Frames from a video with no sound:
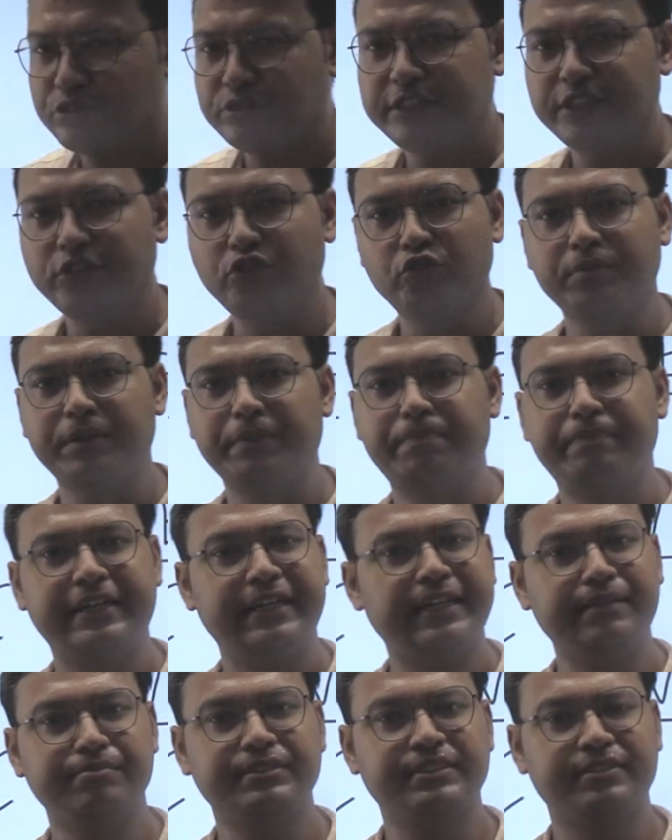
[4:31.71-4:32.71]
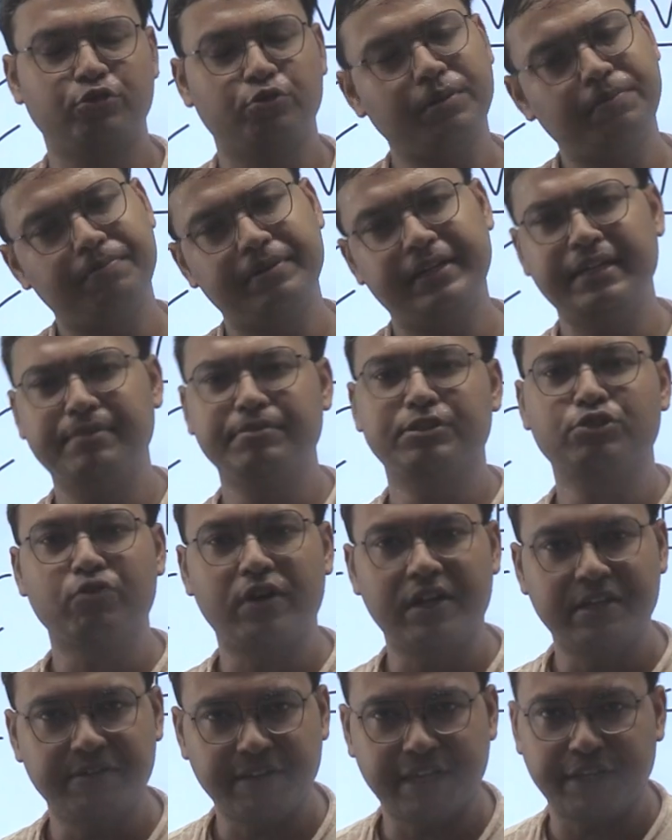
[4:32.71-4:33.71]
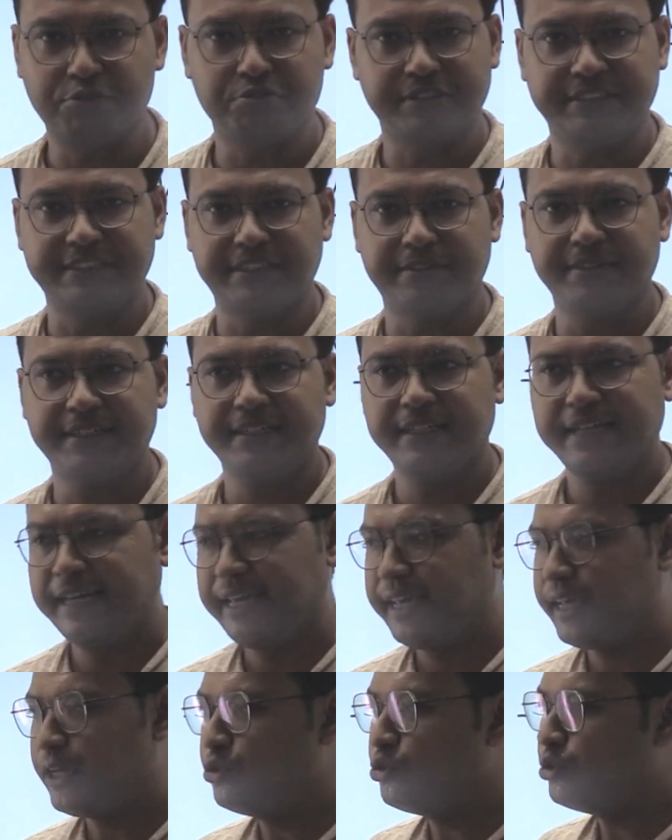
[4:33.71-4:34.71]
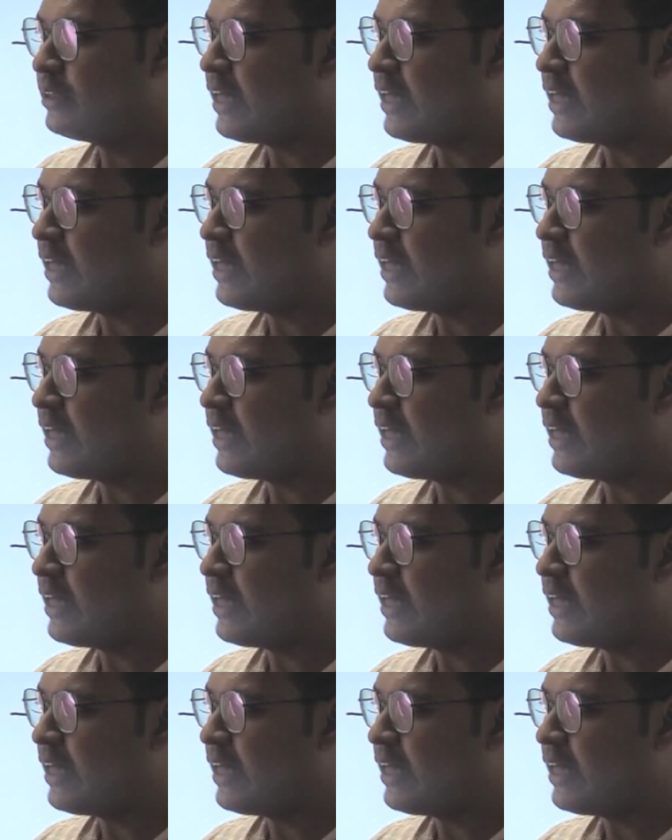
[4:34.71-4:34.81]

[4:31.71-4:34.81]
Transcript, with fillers: মধ্যে তুমি প্রিলিমস তুমি প্রিলিমস কোয়ালিফাই করে যাবে কিন্তু